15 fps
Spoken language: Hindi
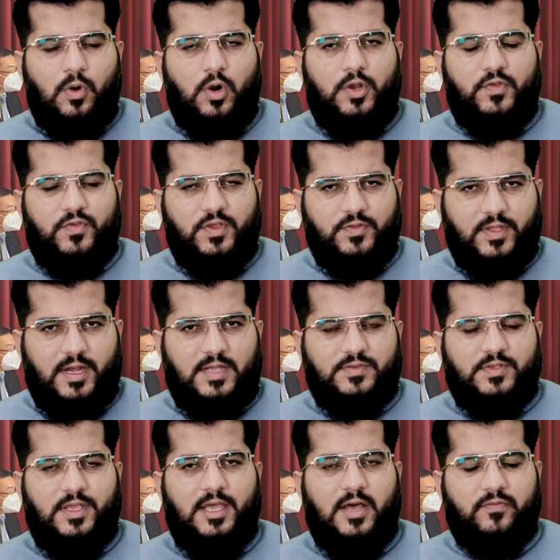और इसी तरह
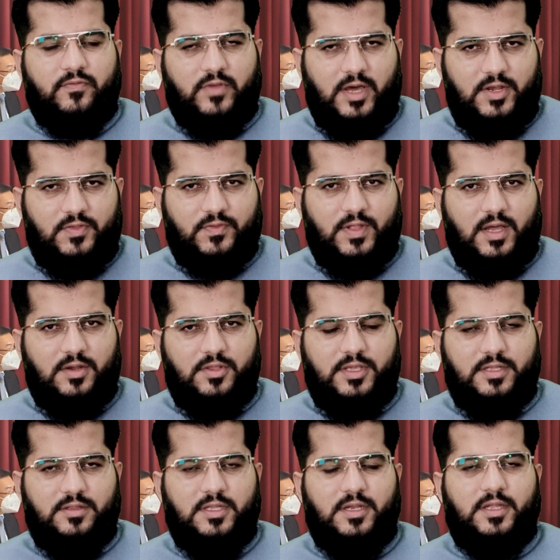से अफ़गानिस्तान के
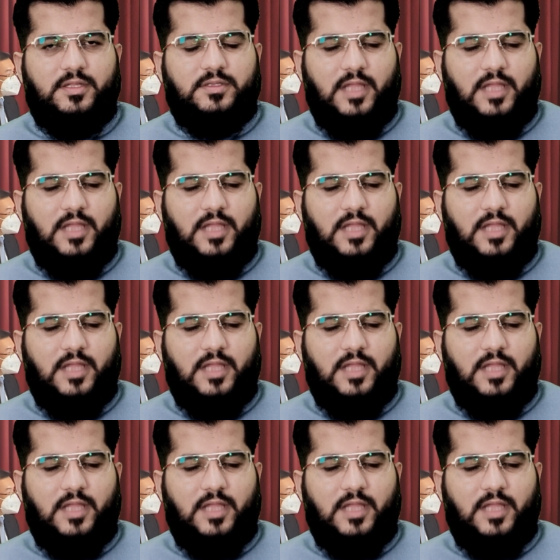अंदर